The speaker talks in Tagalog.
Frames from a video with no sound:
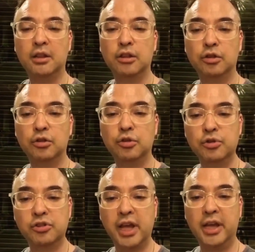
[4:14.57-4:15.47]

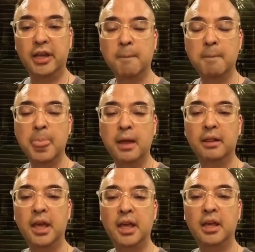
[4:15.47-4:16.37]
Tuesday,
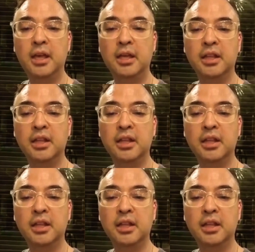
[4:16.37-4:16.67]
they the